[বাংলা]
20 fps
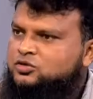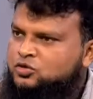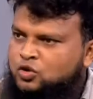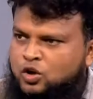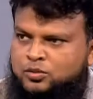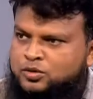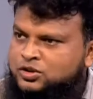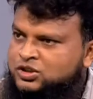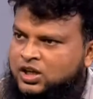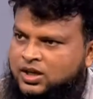
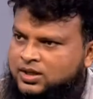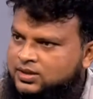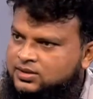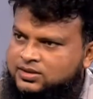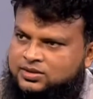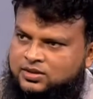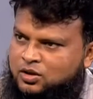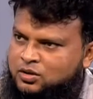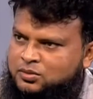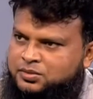জৈব সার
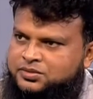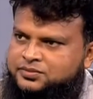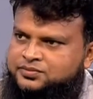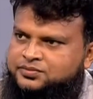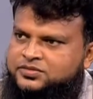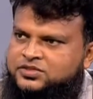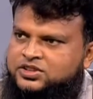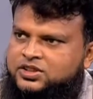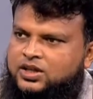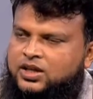দিতে হবে
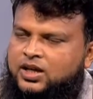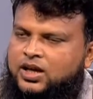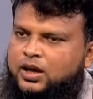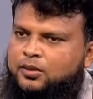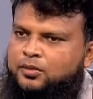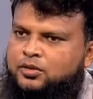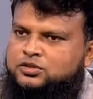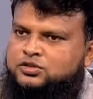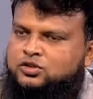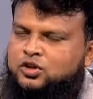
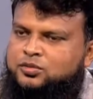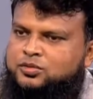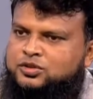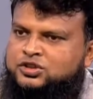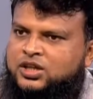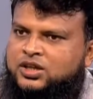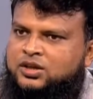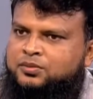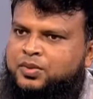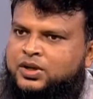এবং জৈব
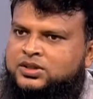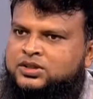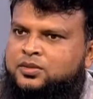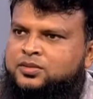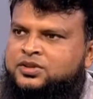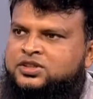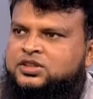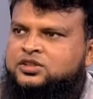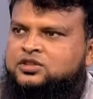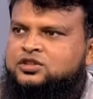সারের
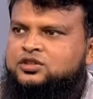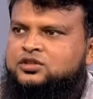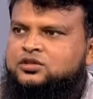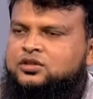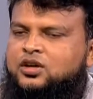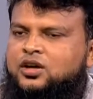পাশাপাশি কিন্তু